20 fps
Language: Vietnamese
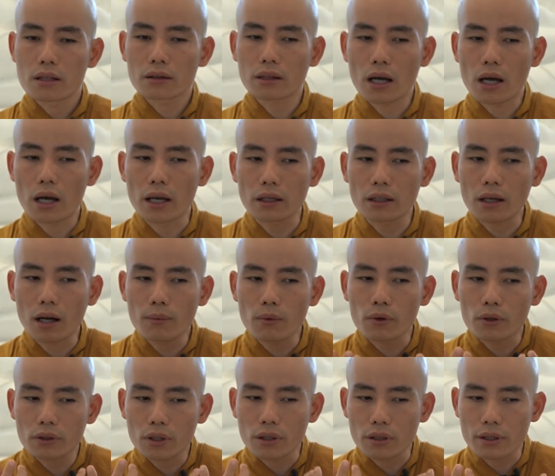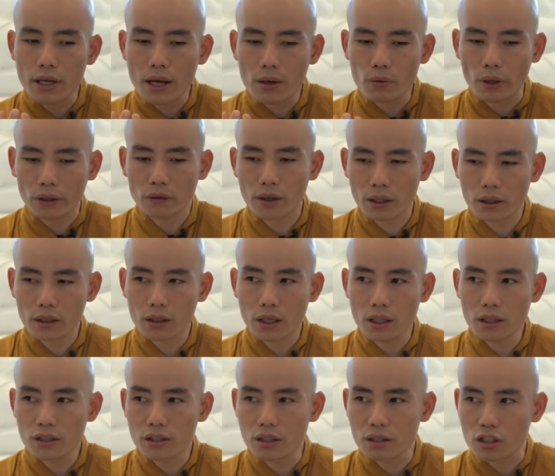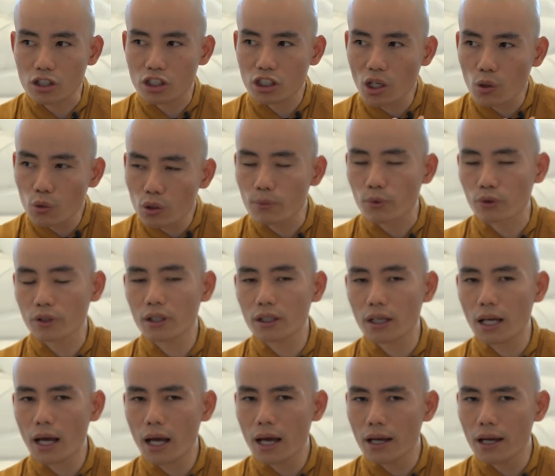Ta hãy có một cái thời gian khoảnh khắc nào đấy, nhìn sâu như một chiếc lá,